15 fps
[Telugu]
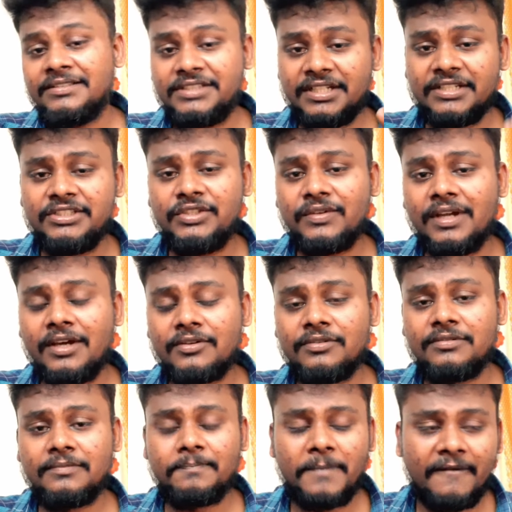చిరంజీవి గారు
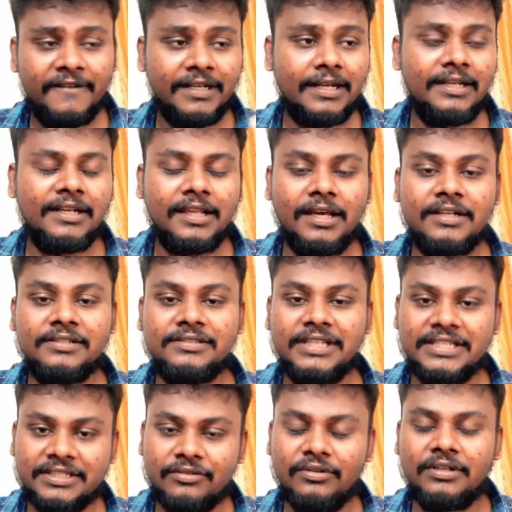పవన్ కళ్యాణ్ గారు
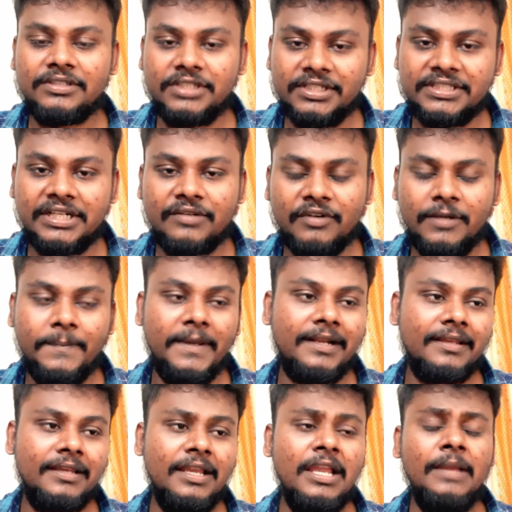చేస్తు చేసినటువంటి
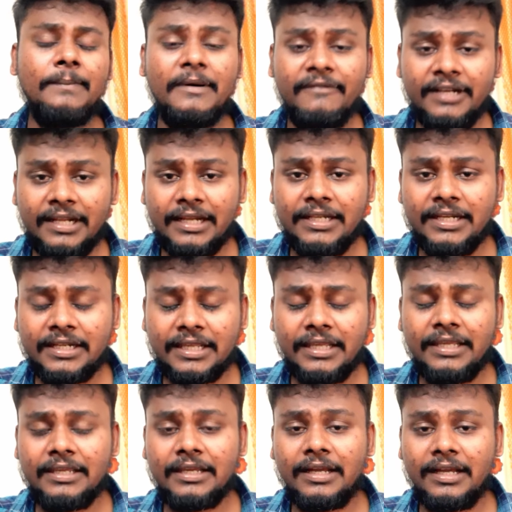పని పవన్ కళ్యాణ్కి
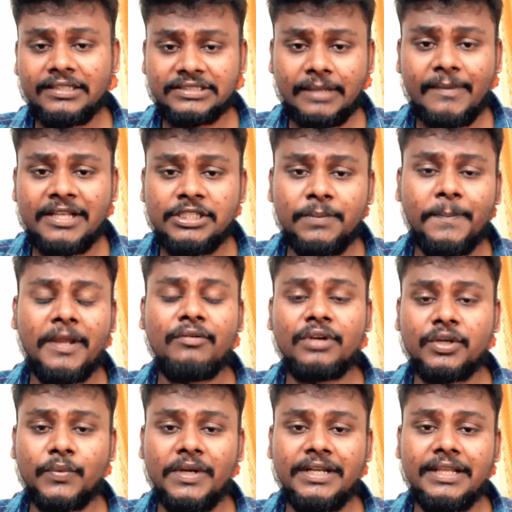ఆ సమాజంపై
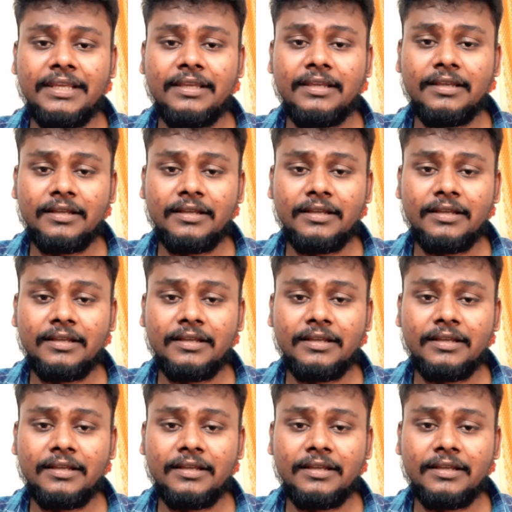ఉన్నటువంటి